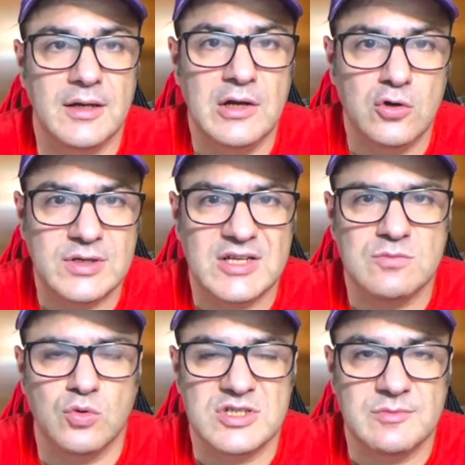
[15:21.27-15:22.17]
y
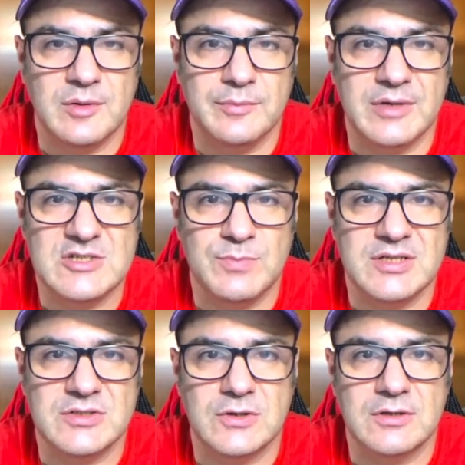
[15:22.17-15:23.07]
notarás muchísima más
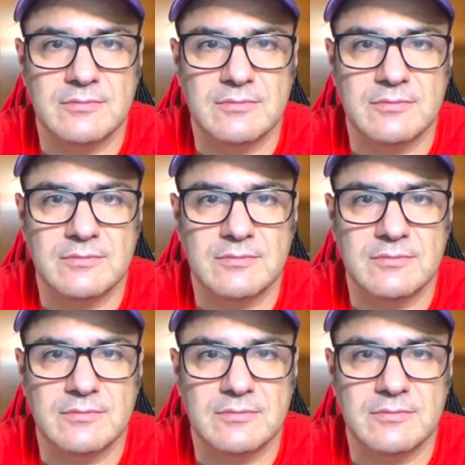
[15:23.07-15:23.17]
presión.